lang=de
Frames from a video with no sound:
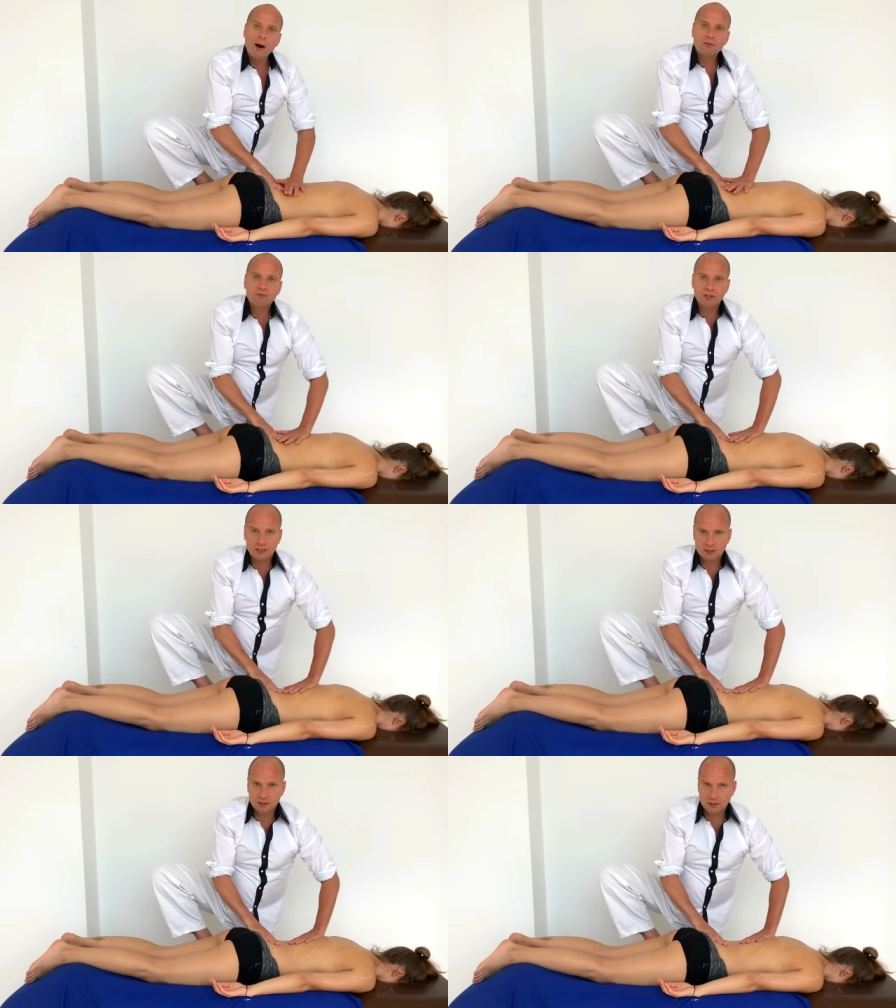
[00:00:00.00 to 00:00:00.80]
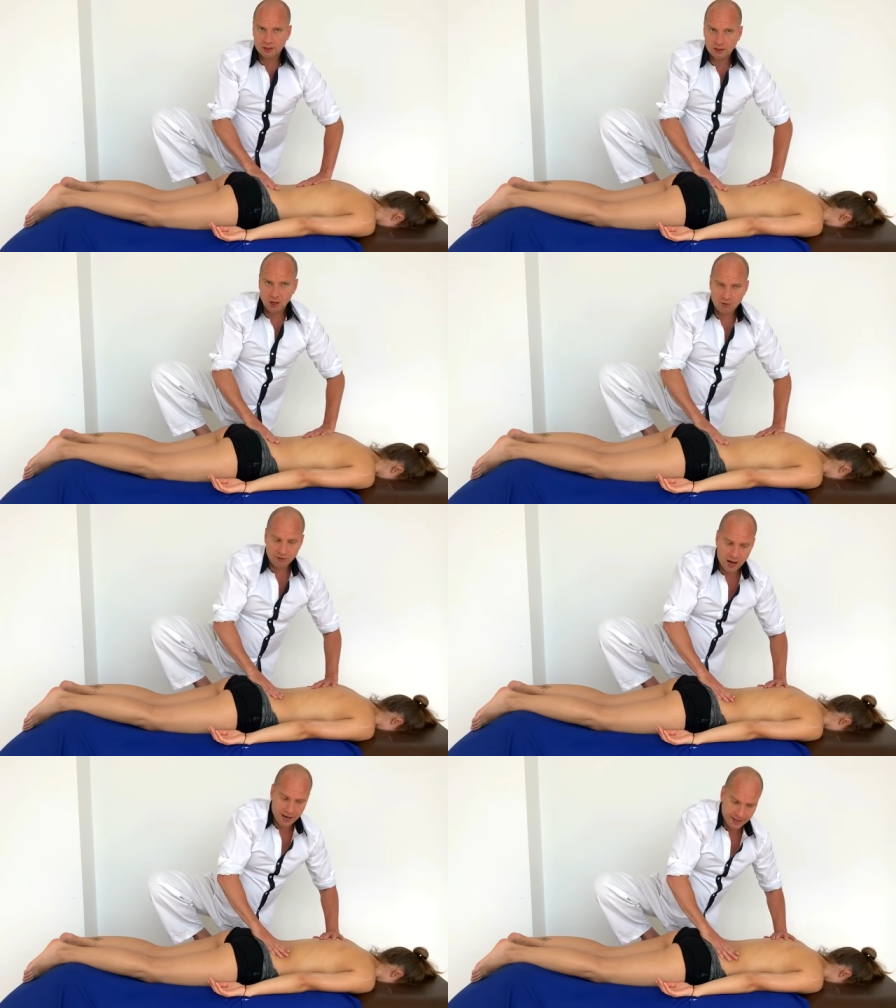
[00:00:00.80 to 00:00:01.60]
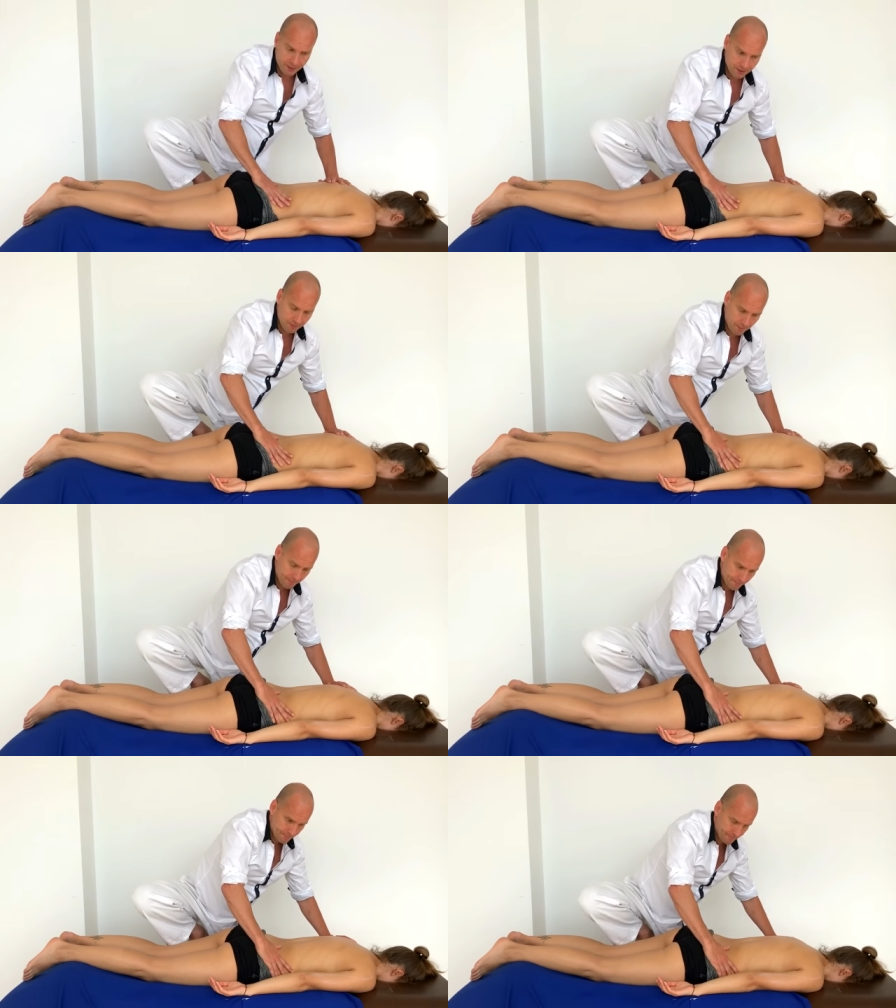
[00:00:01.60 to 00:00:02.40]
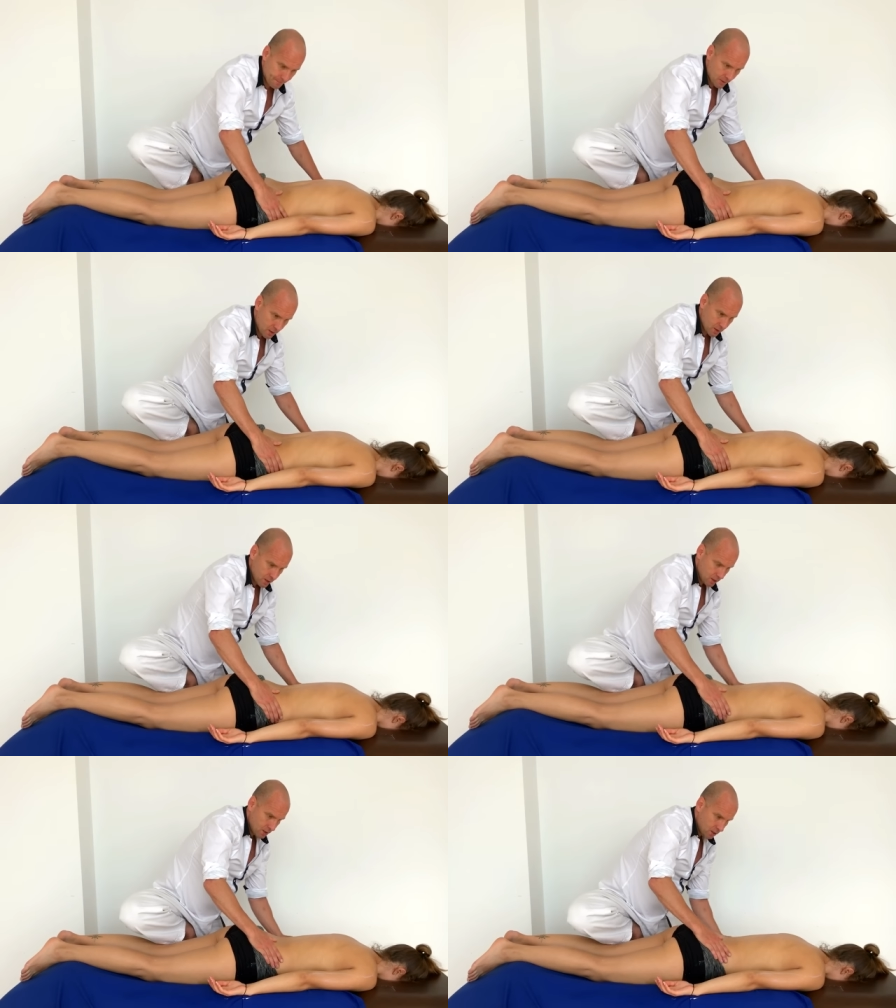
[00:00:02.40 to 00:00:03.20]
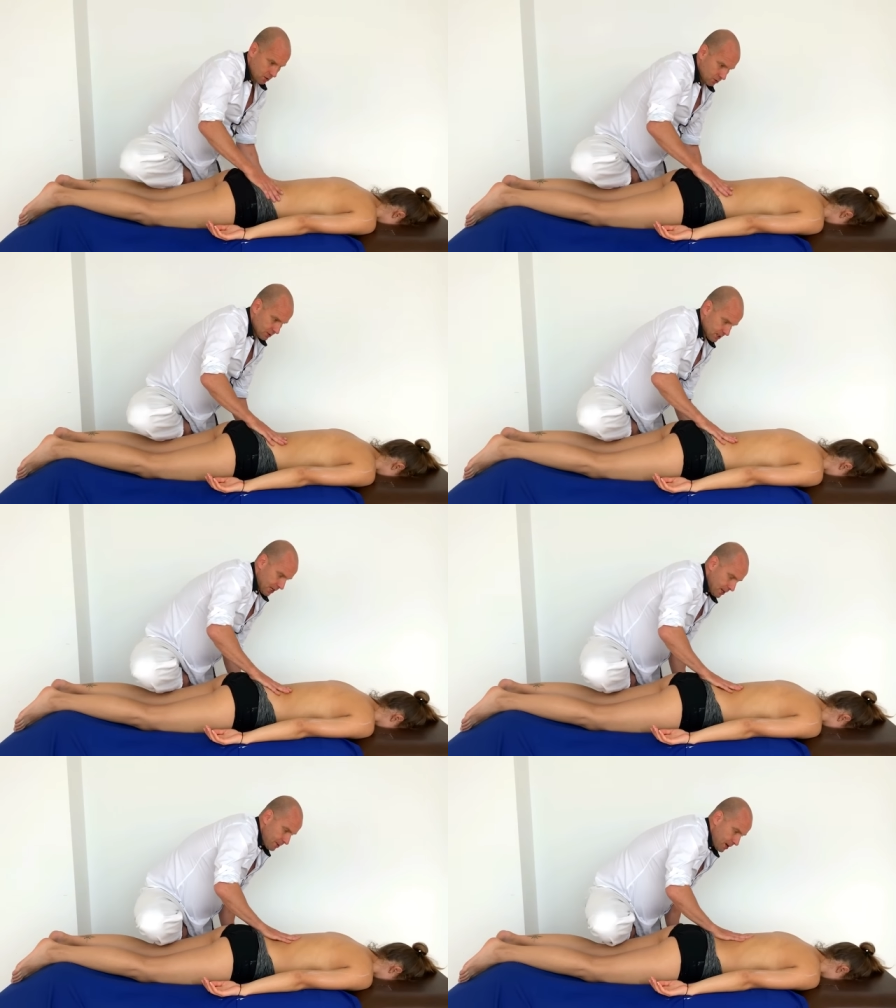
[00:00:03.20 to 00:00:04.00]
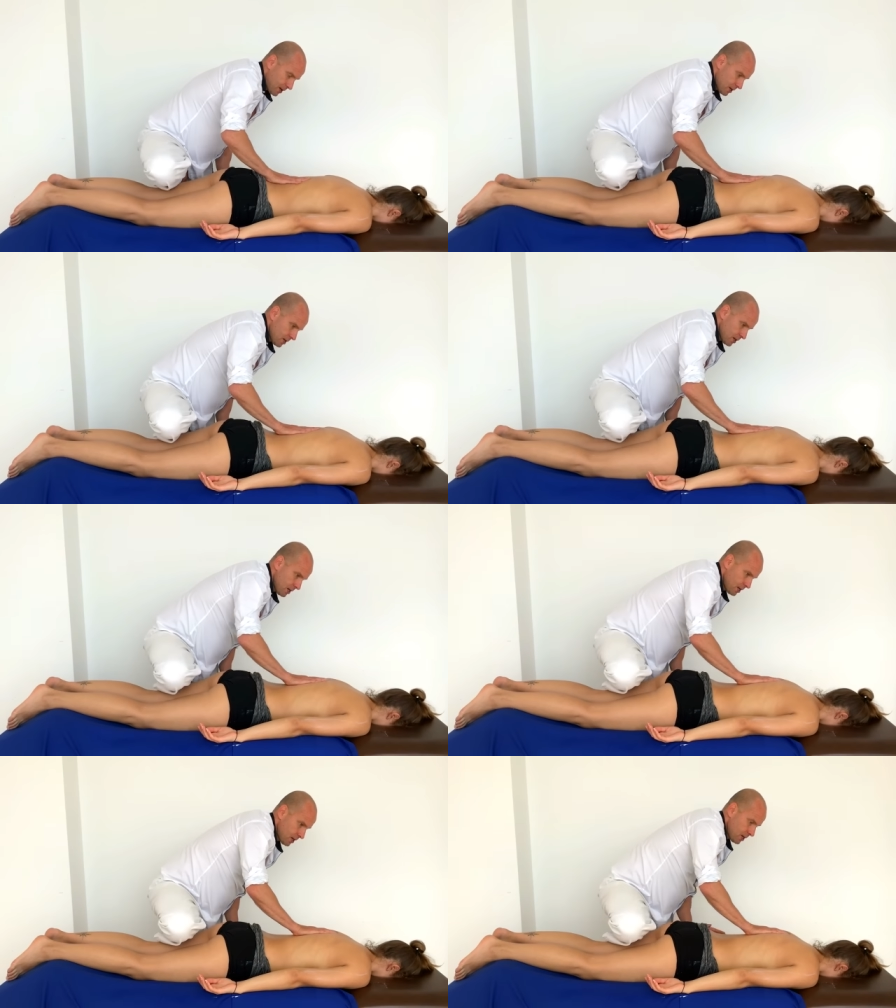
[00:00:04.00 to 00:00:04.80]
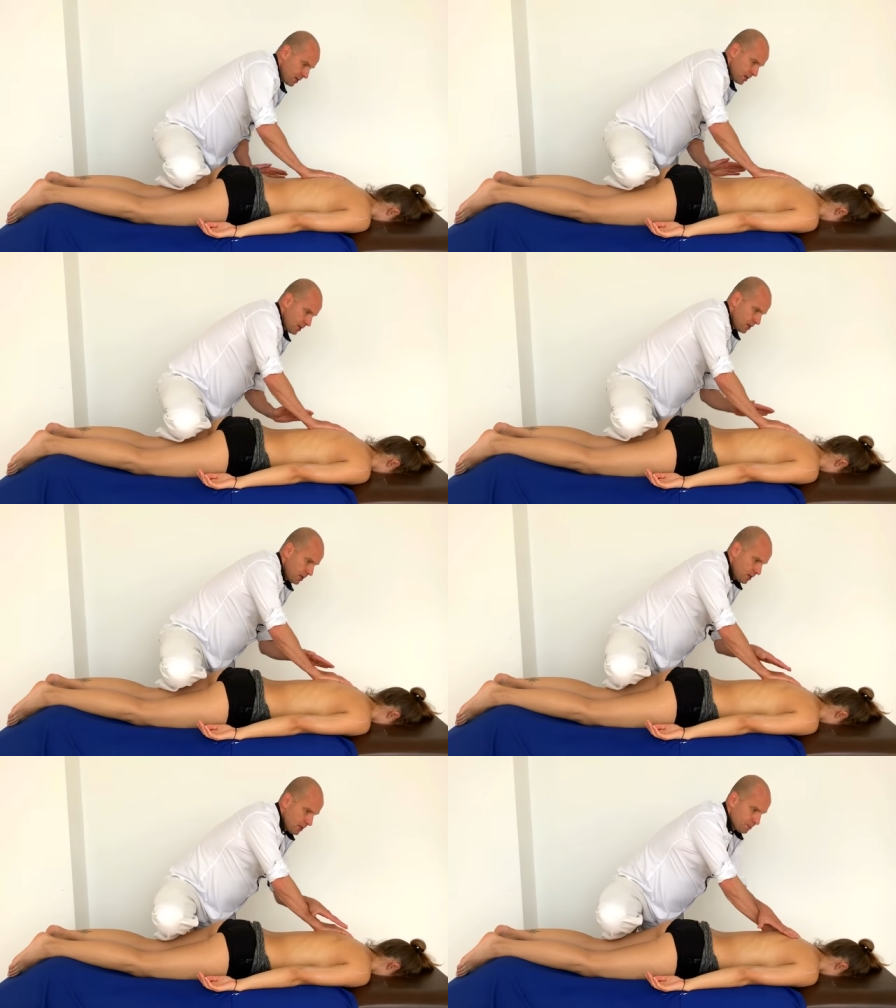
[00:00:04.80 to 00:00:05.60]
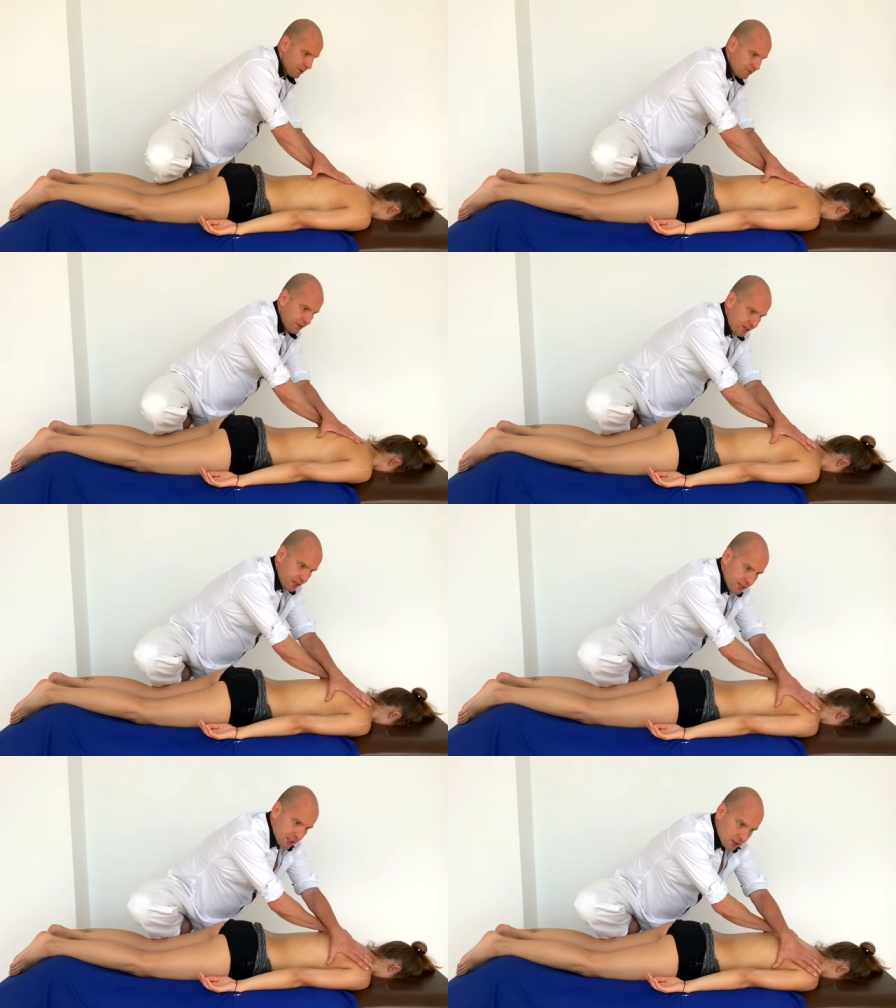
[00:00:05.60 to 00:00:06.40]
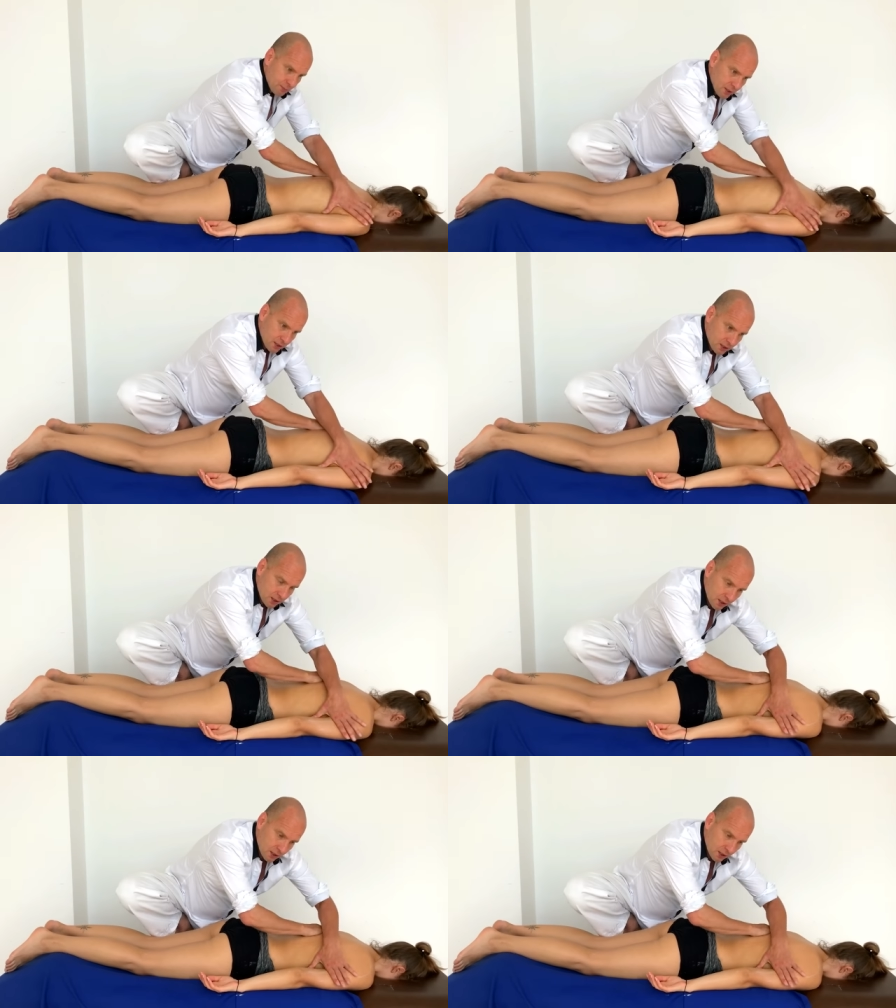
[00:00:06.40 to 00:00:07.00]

ähm, ja, sag mal, vor 10.000 Jahren ist unsere genetische Entwicklung